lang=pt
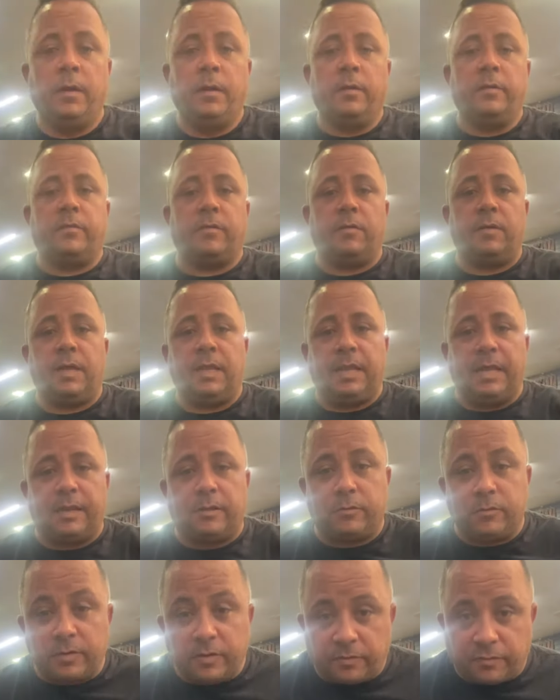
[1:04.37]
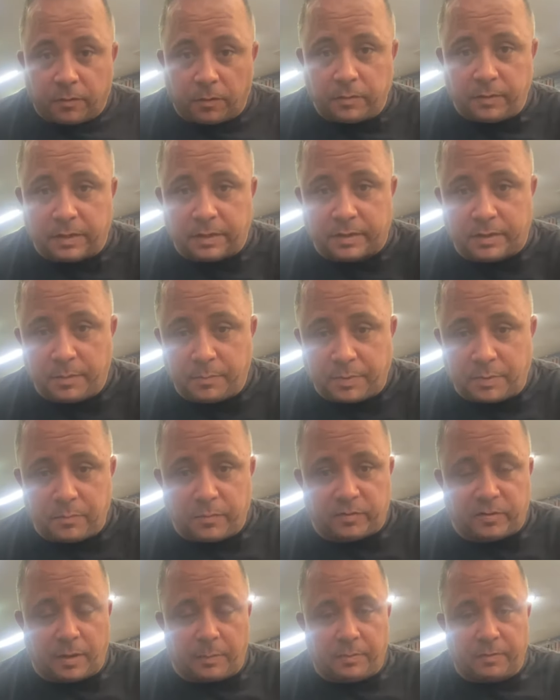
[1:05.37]
Então galera, eu tô de volta aqui para
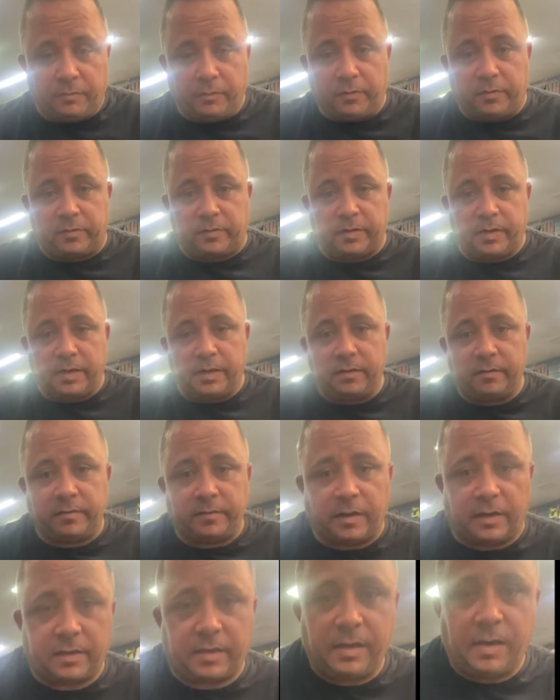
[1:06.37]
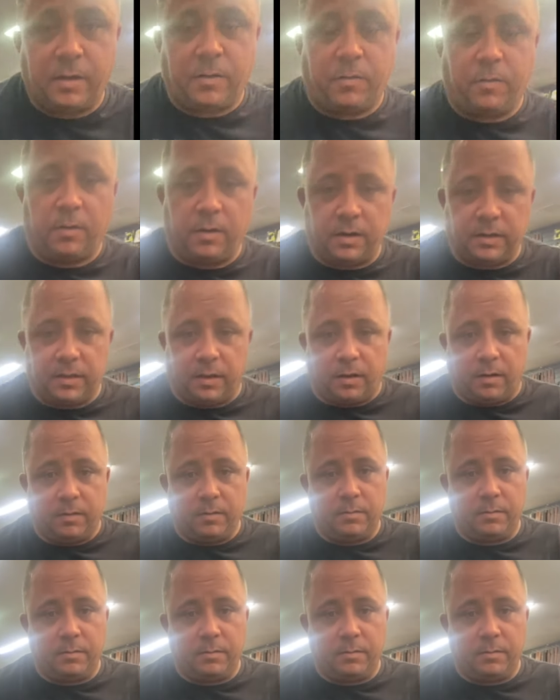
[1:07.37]
mostrar para vocês, aqui a corda, ó.